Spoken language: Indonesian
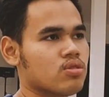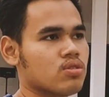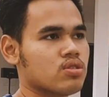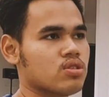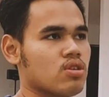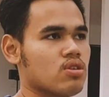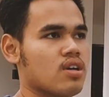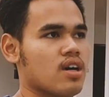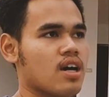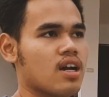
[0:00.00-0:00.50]
untuk
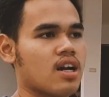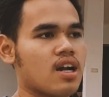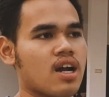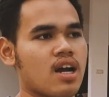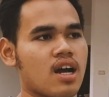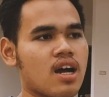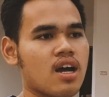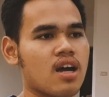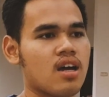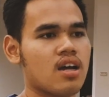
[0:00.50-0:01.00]

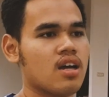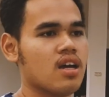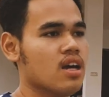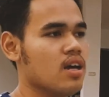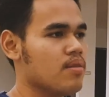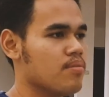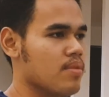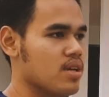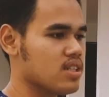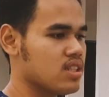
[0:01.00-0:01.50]
saudara
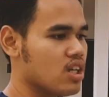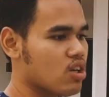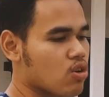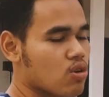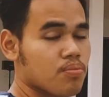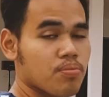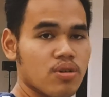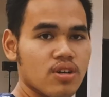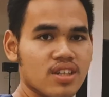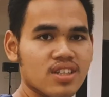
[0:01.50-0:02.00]
biasanya
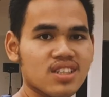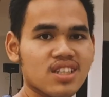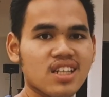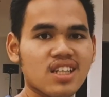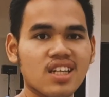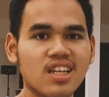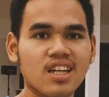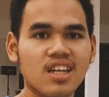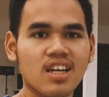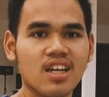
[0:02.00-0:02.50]
ngumpul di
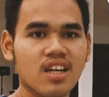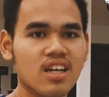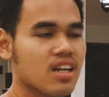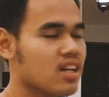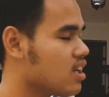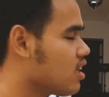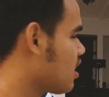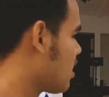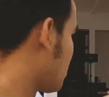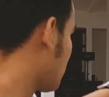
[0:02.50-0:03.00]
sini
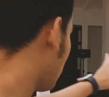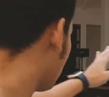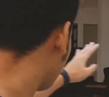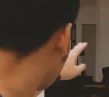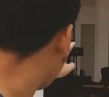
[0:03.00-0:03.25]
nah